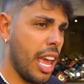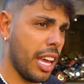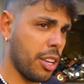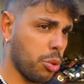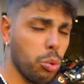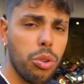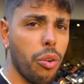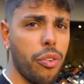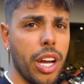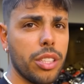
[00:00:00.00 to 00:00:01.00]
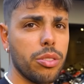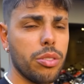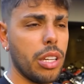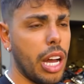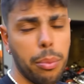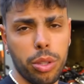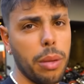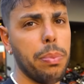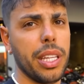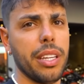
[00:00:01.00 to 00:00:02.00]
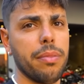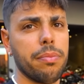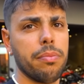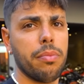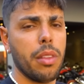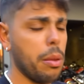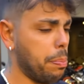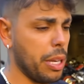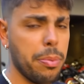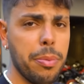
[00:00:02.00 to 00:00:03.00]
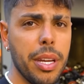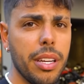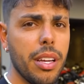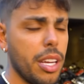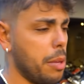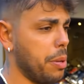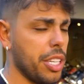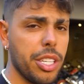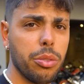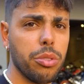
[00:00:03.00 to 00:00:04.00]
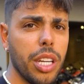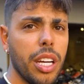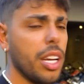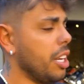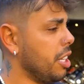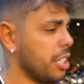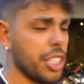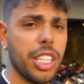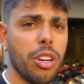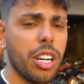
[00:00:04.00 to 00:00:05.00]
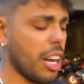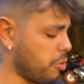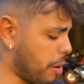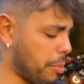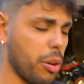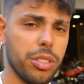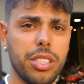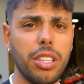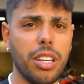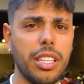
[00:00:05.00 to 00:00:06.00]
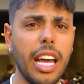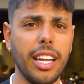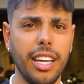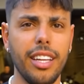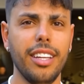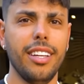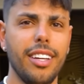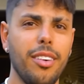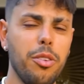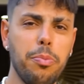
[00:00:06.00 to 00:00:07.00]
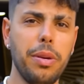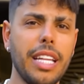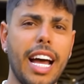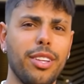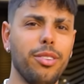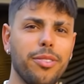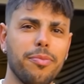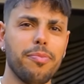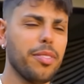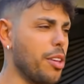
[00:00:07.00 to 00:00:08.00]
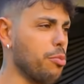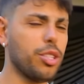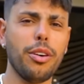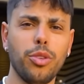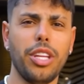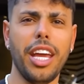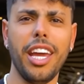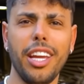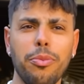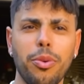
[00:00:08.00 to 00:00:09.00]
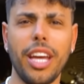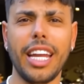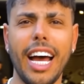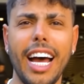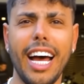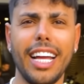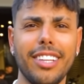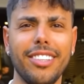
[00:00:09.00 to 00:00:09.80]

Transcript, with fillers: É que tudo que eu faço, a moto empina. Empina em primeira, empina em segunda, em terceiro arrancava uma mão assim, ó, dela, empinado, embora o dedo pro Renato,